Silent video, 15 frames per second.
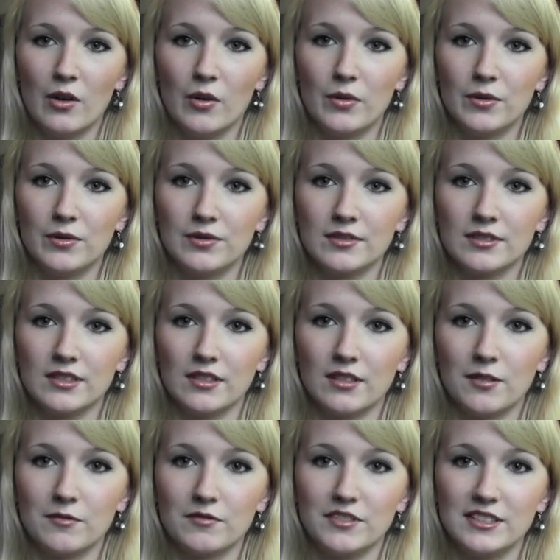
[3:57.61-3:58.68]
Und
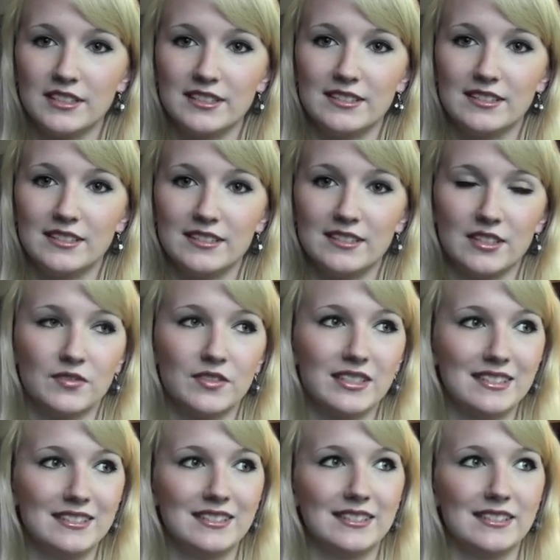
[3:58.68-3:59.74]
äh, für die, die es nicht
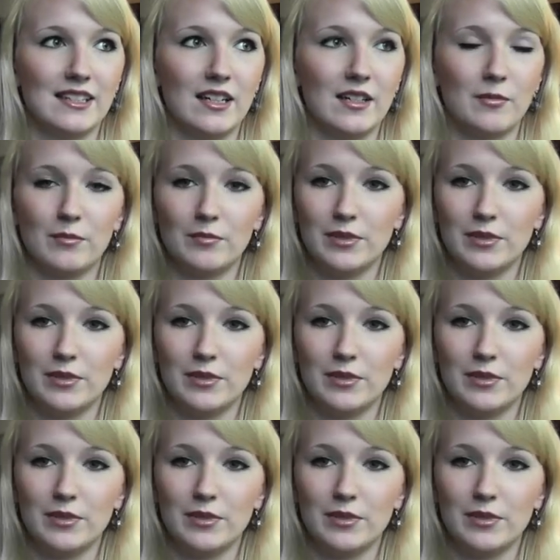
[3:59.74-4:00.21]
wissen, dieser